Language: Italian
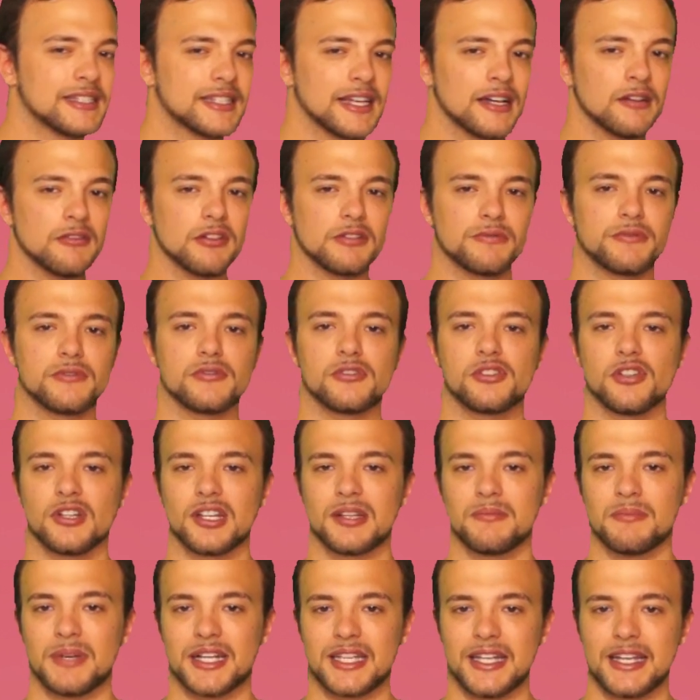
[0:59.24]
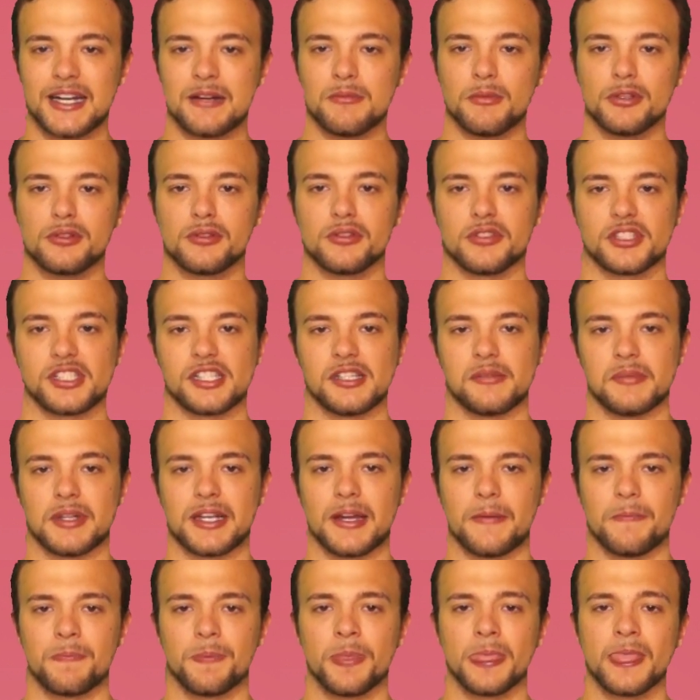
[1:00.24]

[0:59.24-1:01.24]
sangue funziona in maniera molto simile.